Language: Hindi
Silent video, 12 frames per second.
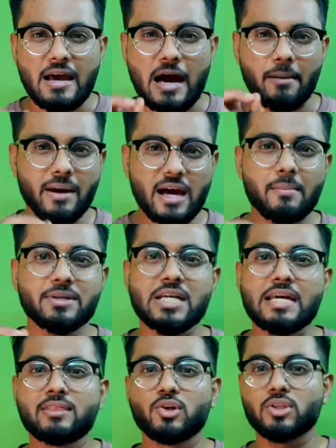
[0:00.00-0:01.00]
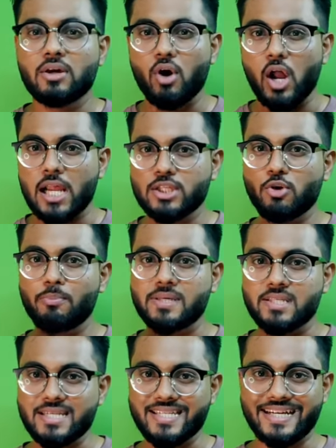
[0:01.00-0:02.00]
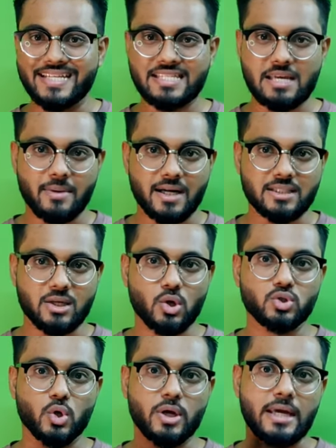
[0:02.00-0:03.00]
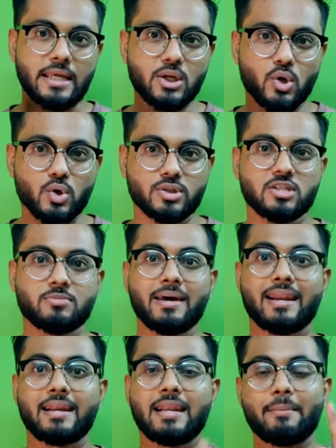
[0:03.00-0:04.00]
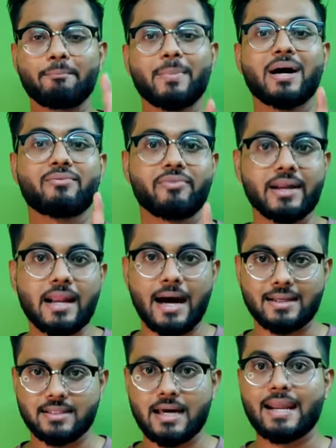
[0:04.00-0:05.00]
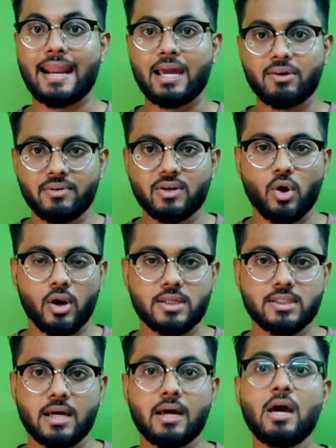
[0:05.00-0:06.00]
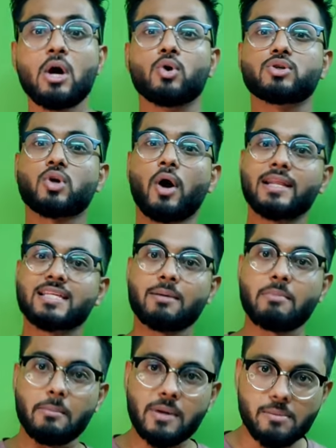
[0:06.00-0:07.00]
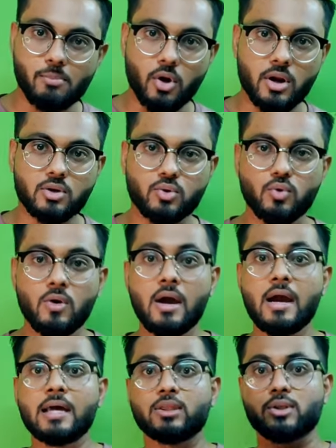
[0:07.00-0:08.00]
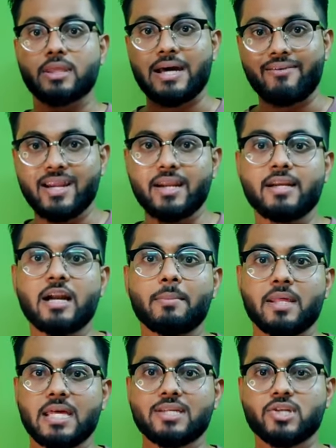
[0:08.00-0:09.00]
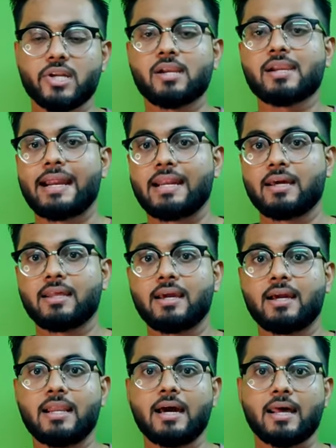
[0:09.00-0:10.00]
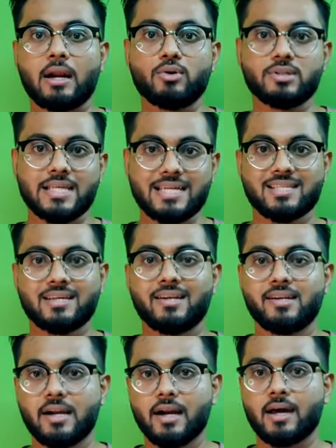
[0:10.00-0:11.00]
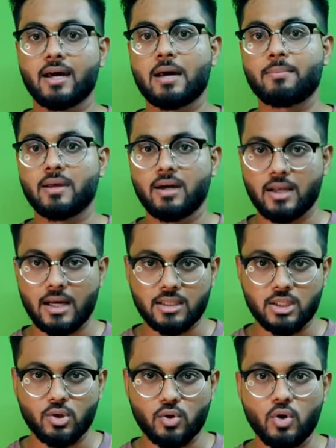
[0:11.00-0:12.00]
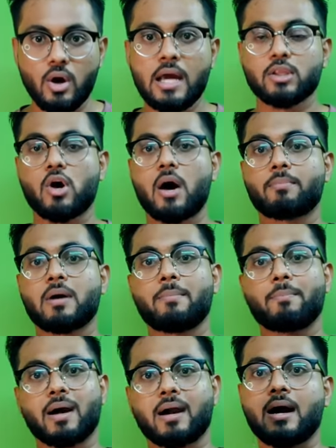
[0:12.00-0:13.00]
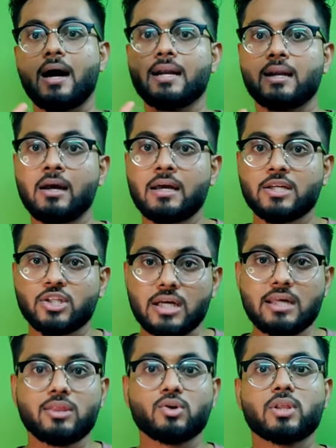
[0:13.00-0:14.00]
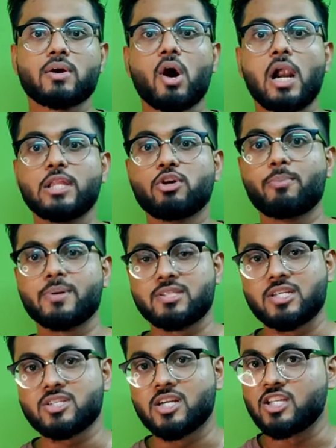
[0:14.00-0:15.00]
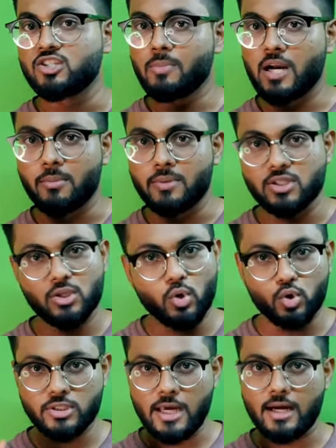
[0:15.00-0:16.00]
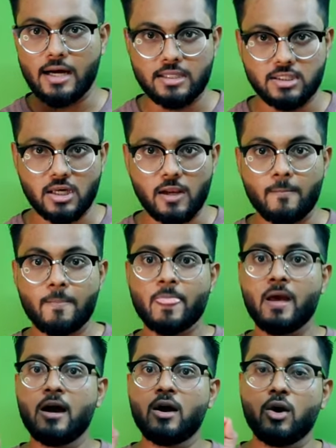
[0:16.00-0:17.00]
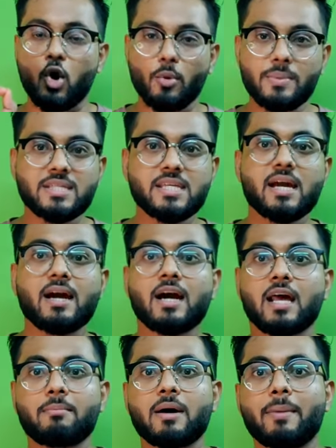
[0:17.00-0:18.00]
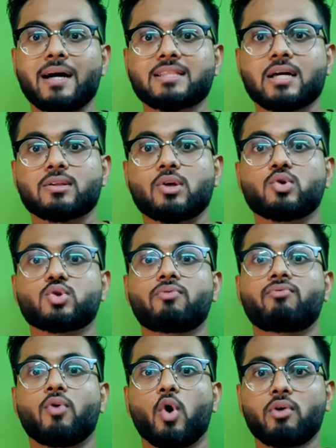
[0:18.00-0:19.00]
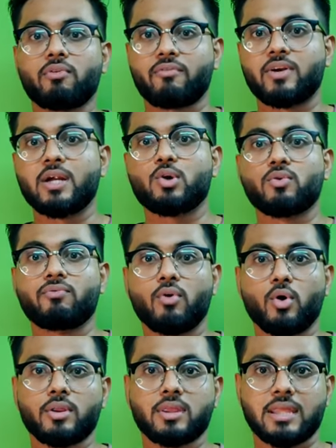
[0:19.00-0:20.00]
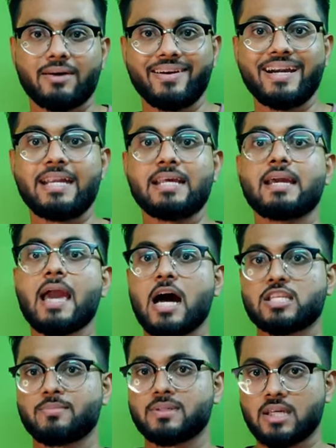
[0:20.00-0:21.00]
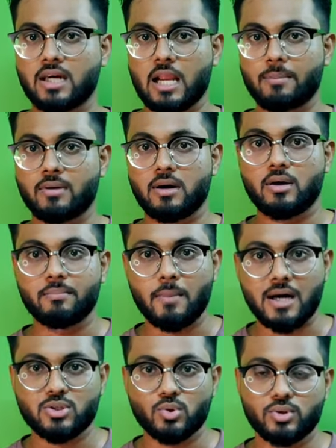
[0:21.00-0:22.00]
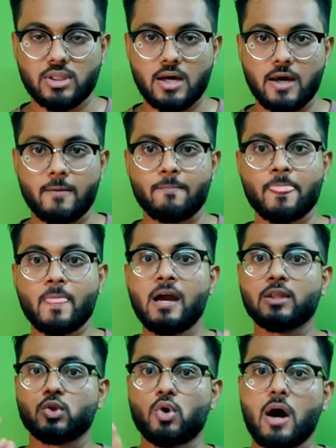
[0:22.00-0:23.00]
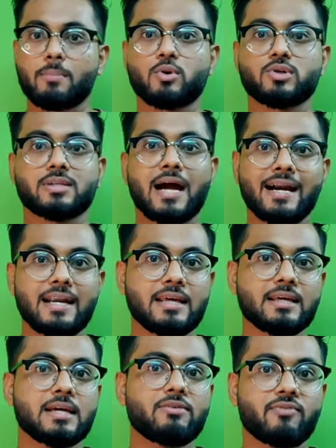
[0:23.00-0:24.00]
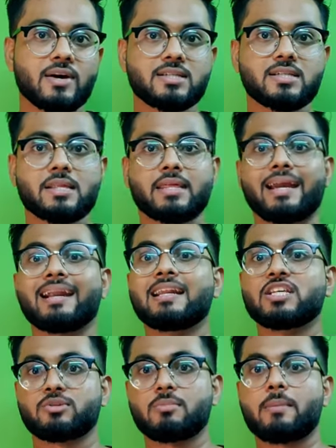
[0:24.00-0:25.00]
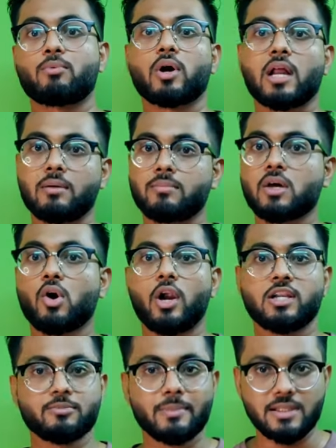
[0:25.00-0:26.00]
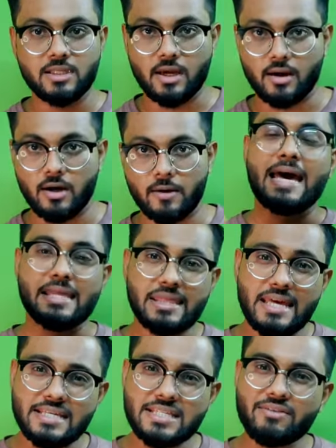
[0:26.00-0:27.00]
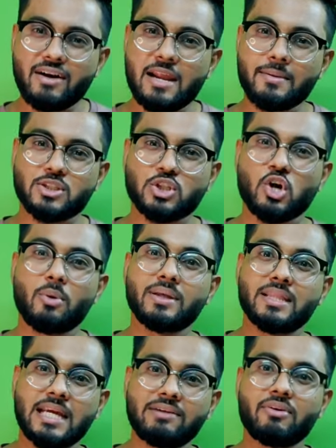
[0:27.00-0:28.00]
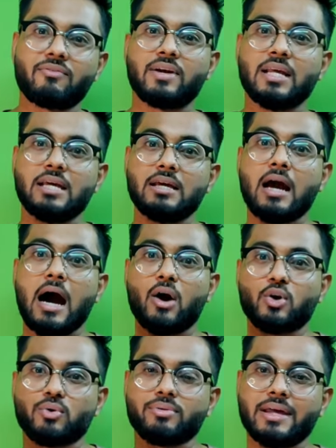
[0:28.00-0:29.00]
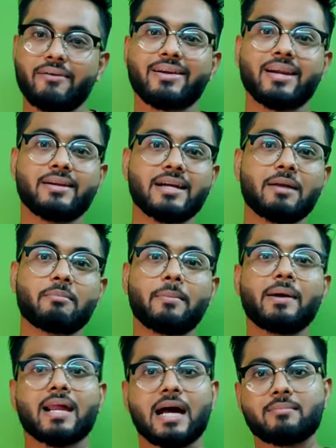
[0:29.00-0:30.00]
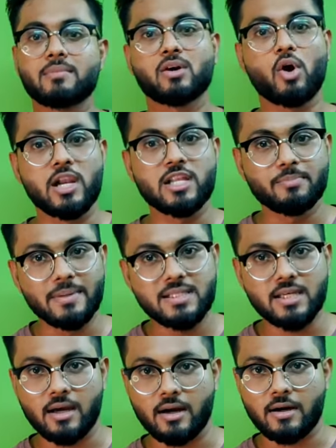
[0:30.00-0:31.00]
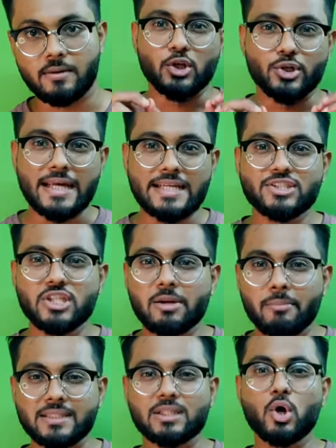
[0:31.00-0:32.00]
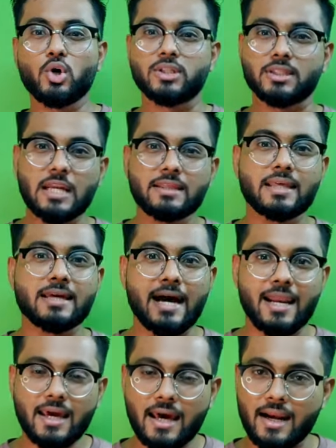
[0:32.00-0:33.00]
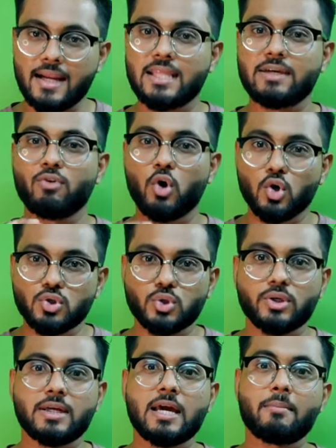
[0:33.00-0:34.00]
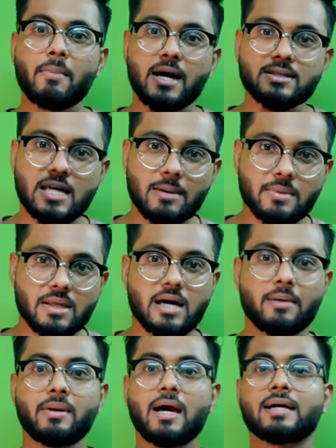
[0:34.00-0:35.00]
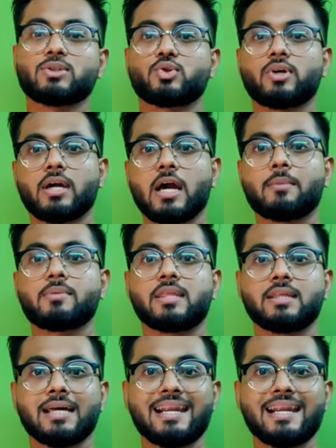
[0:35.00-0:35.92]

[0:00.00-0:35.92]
अब अगर मैं शहीद सुखदेव कॉलेज ऑफ बिजनेस स्टडीज की बात करूं जो कि इन कोर्सेज में नंबर वन आता है रैंक वन कॉलेज है उस कॉलेज का मैं भी एक प्रोडक्ट हूं तो 700 में से जनरल कैटेगरी के लिए अराउंड 600 अगर आप लेकर आते हो तो आपका पक्का शहीद सुखदेव कॉलेज ऑफ बिजनेस स्टडीज में एडमिशन हो जाएगा इस साल ओबीसी की अगर मैं बात करता हूं तो 450 टू 470 के आसपास अगर आपका मार्क्स होता है तो आपको स्टार्टिंग की फर्स्ट या सेकंड लिस्ट में आपको आराम से कॉलेज मिल जाएगा एस सी वाले बच्चों को भी 350 आउट ऑफ 700 में भी आराम से कॉलेज मिल जाएगा तो टेंशन मत लो जितनी तैयारी करनी थी वो हो चुकी है मार्क्स आपके सामने आ चुके हैं अब सीधा